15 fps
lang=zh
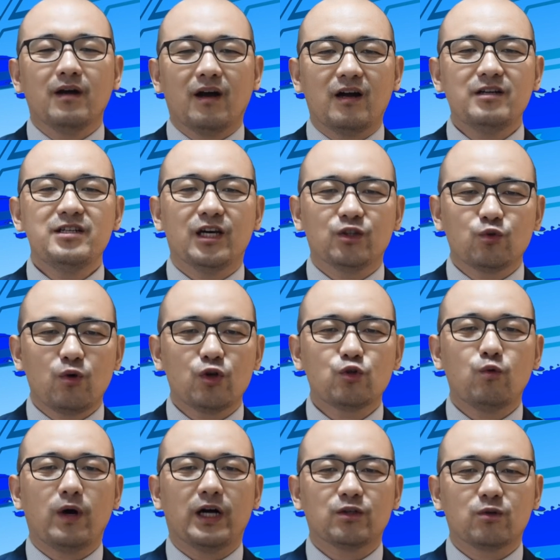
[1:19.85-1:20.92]
而且多
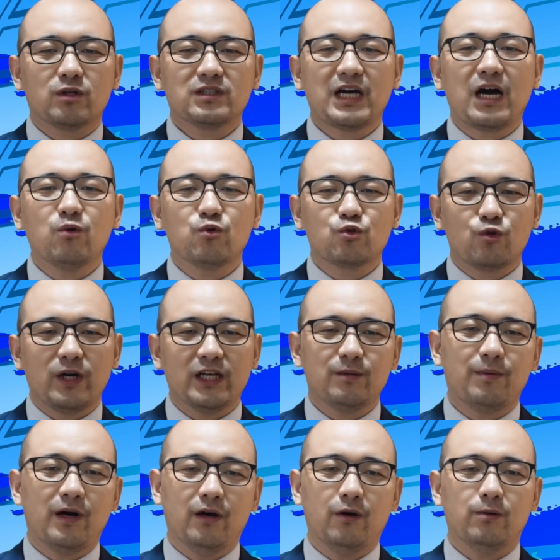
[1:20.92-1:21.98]
数啊都是大陆出来的
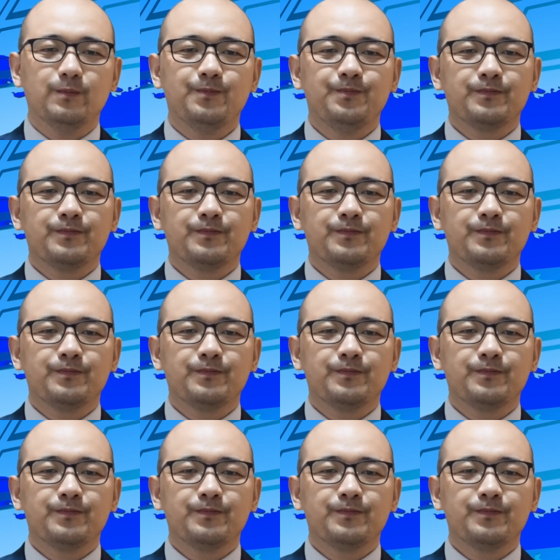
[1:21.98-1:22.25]
朋友。